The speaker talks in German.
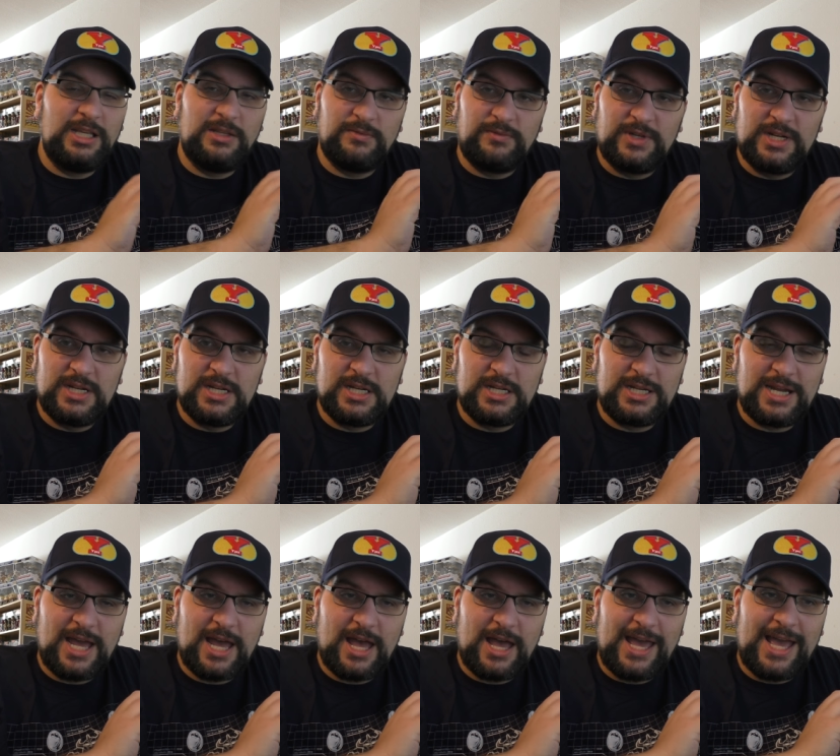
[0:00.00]
Ich finde,
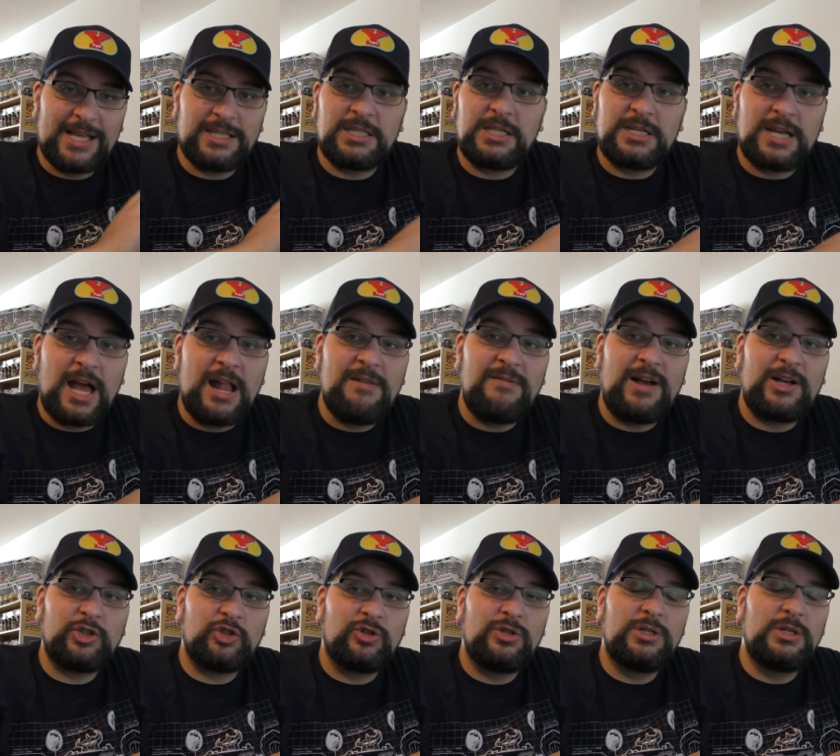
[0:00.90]
der erste Teil
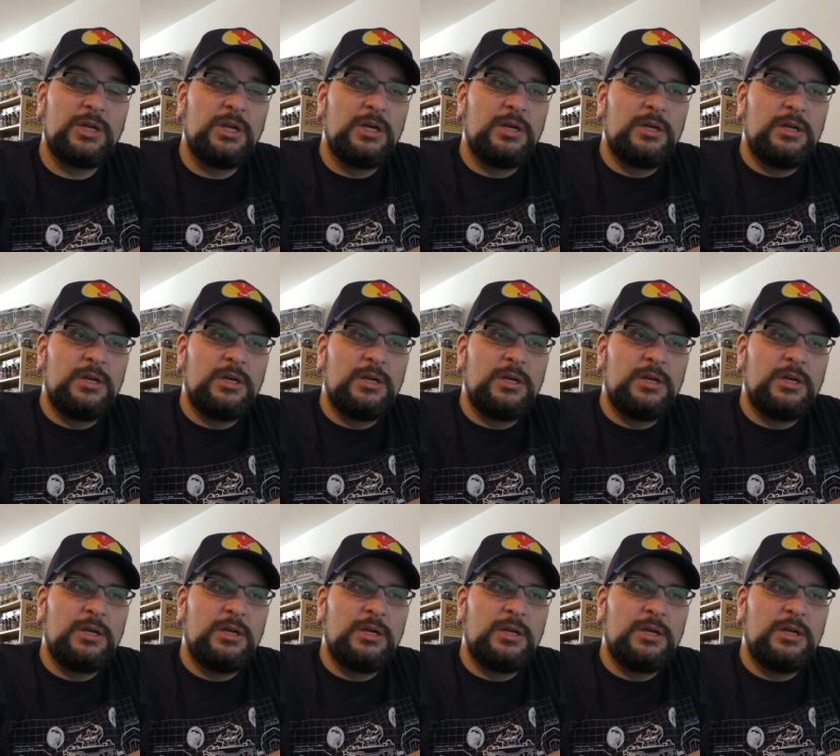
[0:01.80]
war schon